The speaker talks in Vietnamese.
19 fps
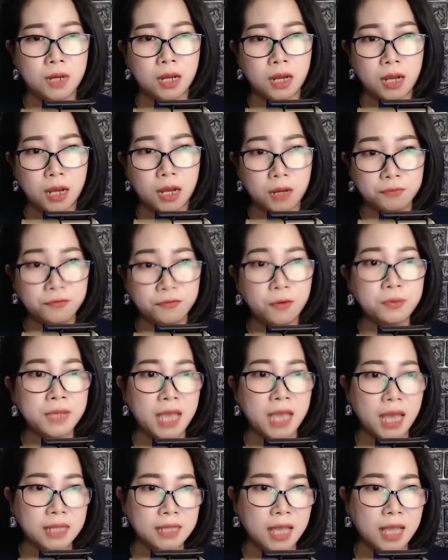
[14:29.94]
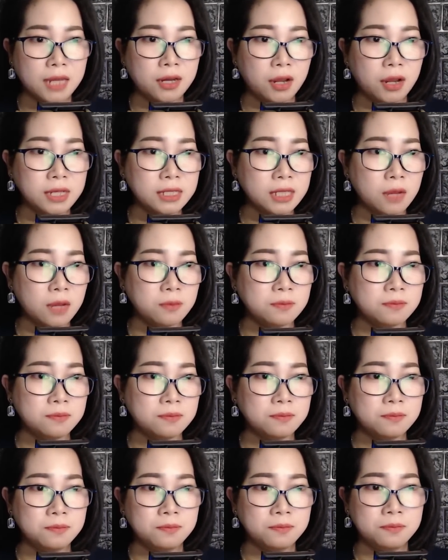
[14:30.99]
Ông Phúc nghe anh ta nói xong
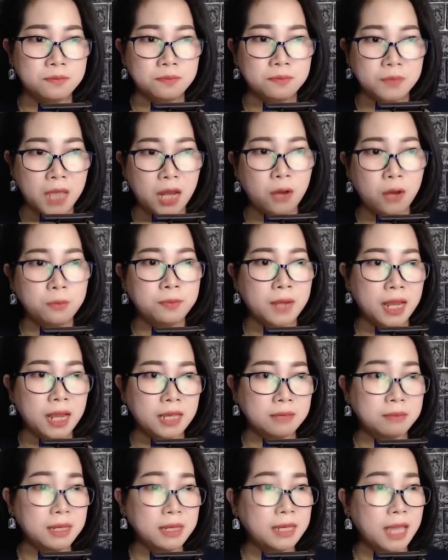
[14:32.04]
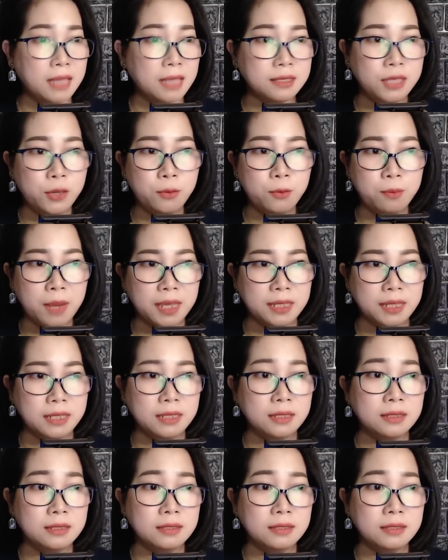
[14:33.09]
thì lúc này mới khẽ nhíu mày,